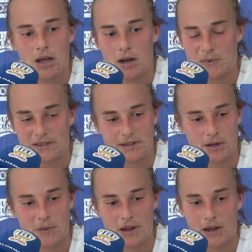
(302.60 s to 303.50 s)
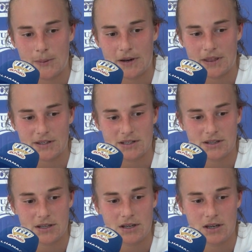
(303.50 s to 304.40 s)
el míster me
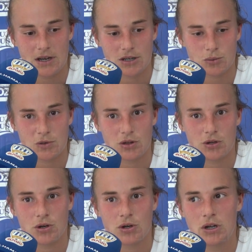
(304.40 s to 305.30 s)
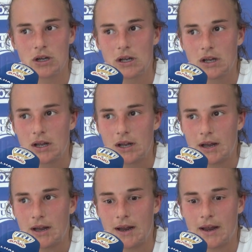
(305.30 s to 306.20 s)
necesite, asumiendo
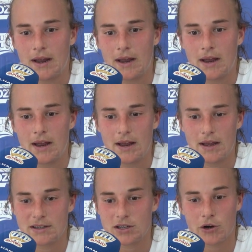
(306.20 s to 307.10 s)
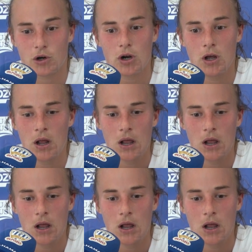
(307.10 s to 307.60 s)
eh, ese rol.